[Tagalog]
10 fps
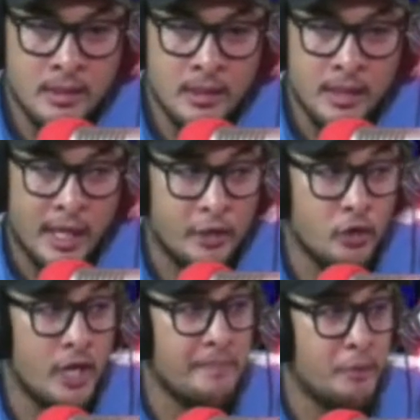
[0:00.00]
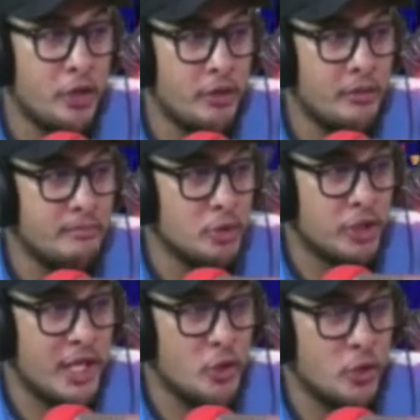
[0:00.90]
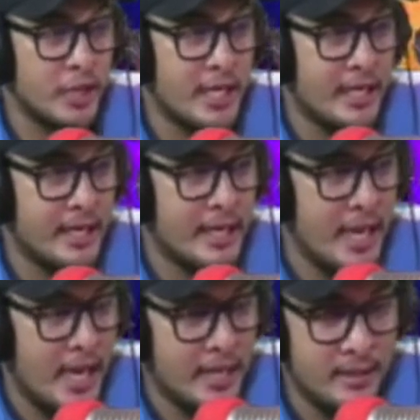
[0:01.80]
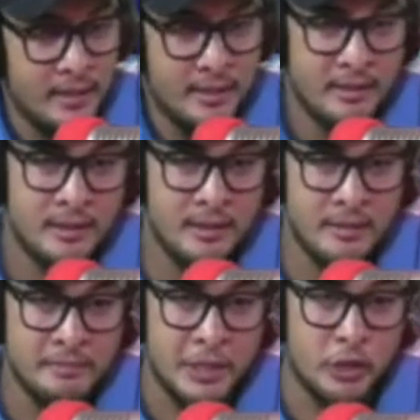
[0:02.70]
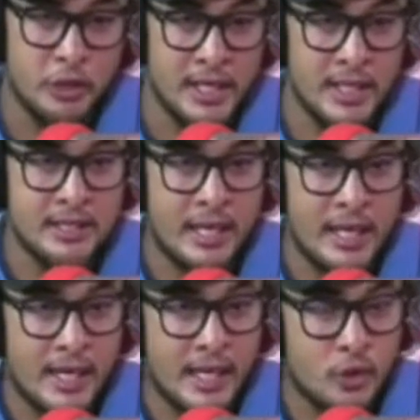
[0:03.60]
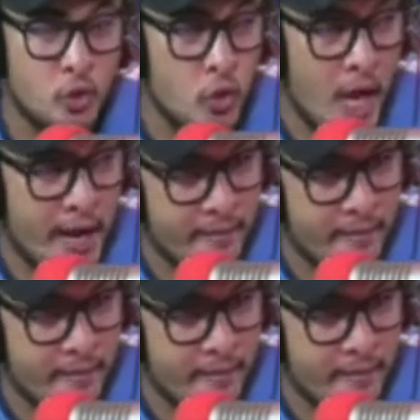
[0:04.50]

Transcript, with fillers: Kay do na po'y mutingog din daghan pero dili tanan katuhuan.